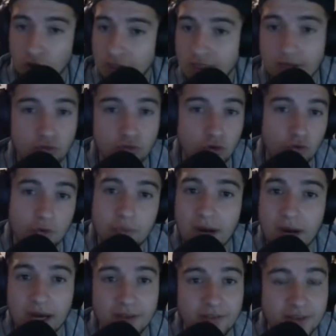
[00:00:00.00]
Ça, vous ne devez pas
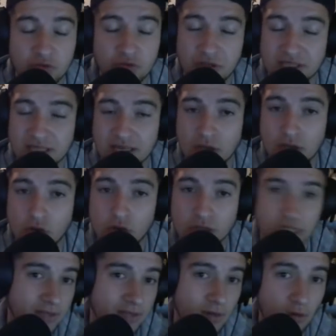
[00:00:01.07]
arriver vers 114
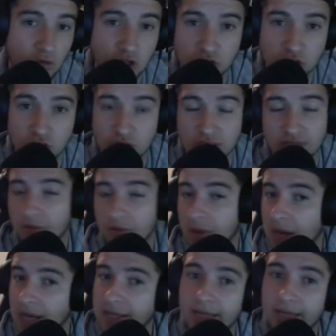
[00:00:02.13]
sans avoir vos chasseurs. C'est vraiment
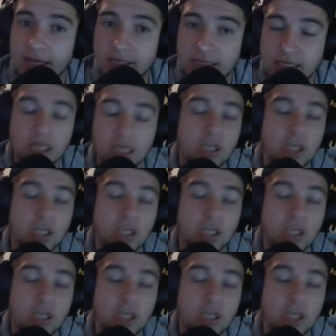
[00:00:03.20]
interdit.